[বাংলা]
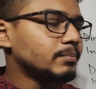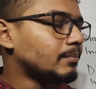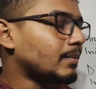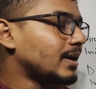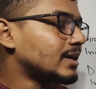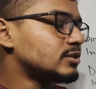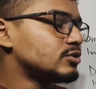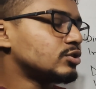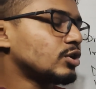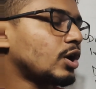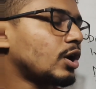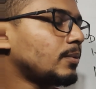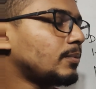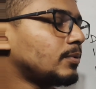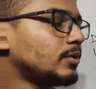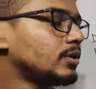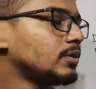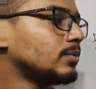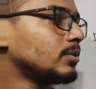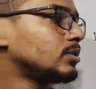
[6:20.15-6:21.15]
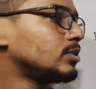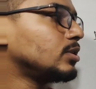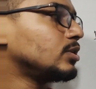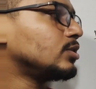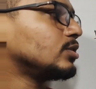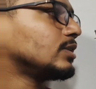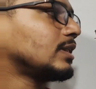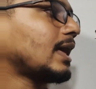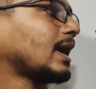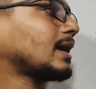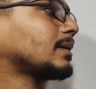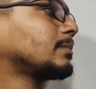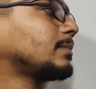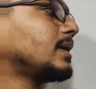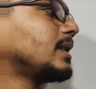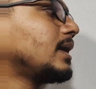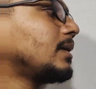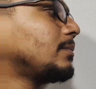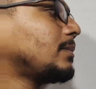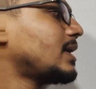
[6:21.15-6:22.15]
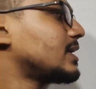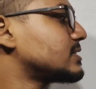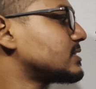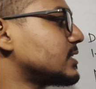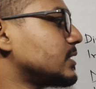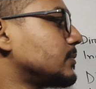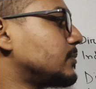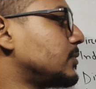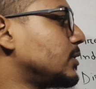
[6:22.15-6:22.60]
মাস্ট অপরিবর্তিত থাকবে না মাস্টের